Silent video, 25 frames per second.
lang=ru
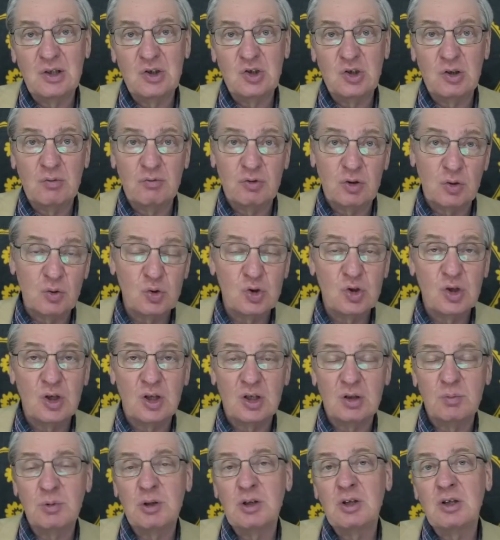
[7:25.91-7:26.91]
чем в случае
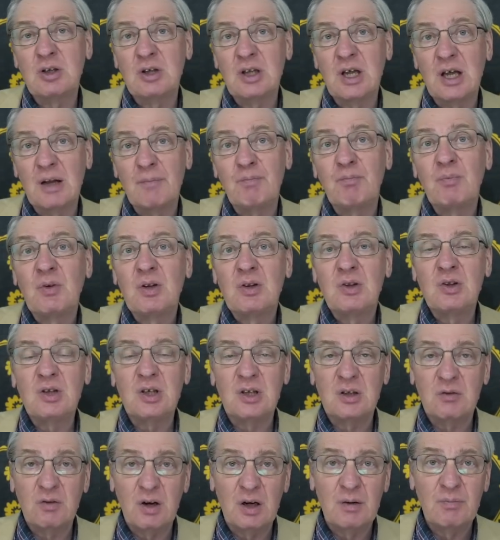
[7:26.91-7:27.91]
размена на
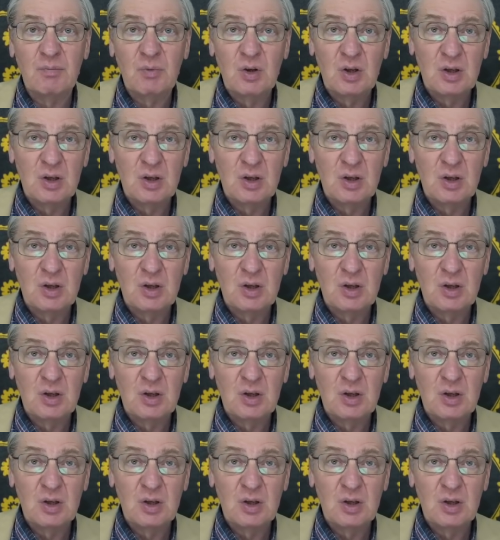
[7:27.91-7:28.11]
d2